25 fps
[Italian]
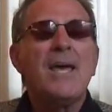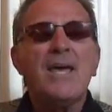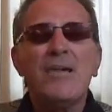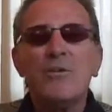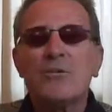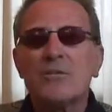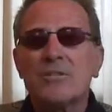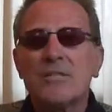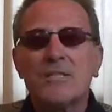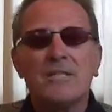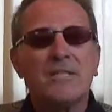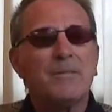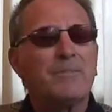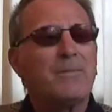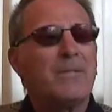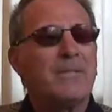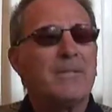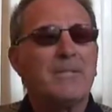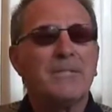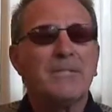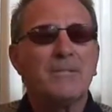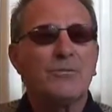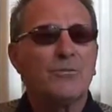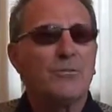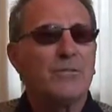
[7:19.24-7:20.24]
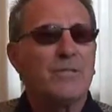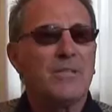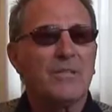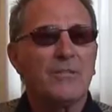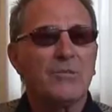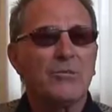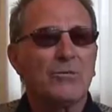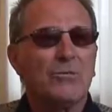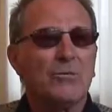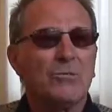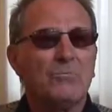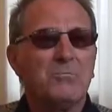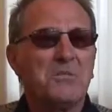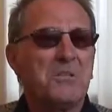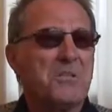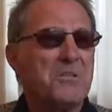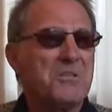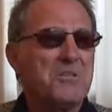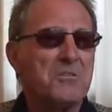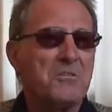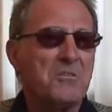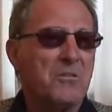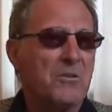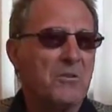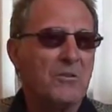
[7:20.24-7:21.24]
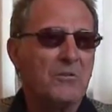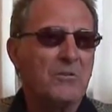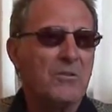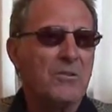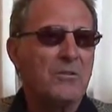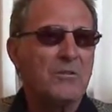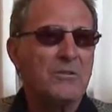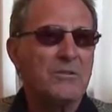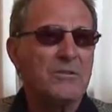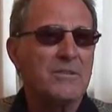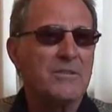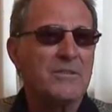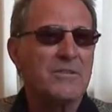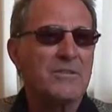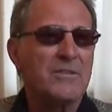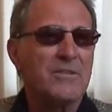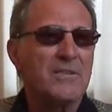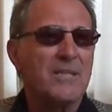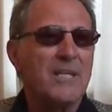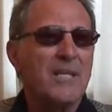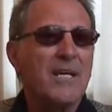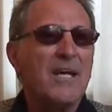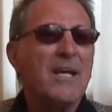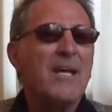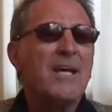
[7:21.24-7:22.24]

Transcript: e io in sette partite ho segnato 10 gol, o qualcosa del genere.